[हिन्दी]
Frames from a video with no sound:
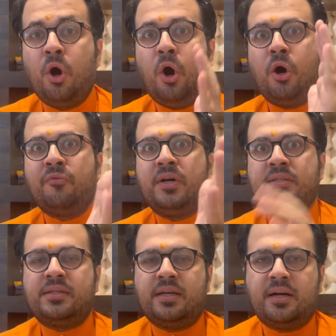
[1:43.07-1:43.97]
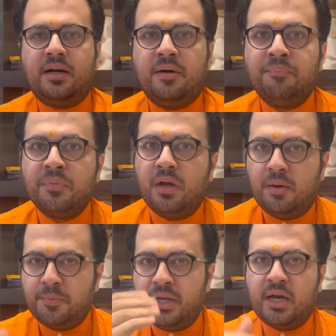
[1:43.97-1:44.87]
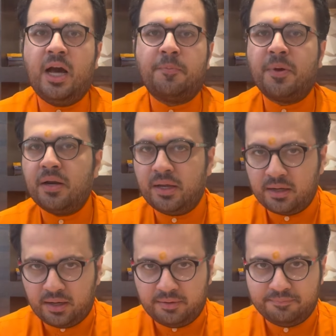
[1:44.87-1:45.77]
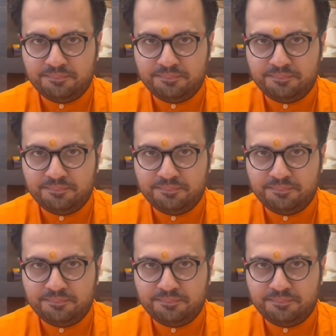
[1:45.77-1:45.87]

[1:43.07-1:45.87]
और वह सिक्का अपने घर पर लेकर आए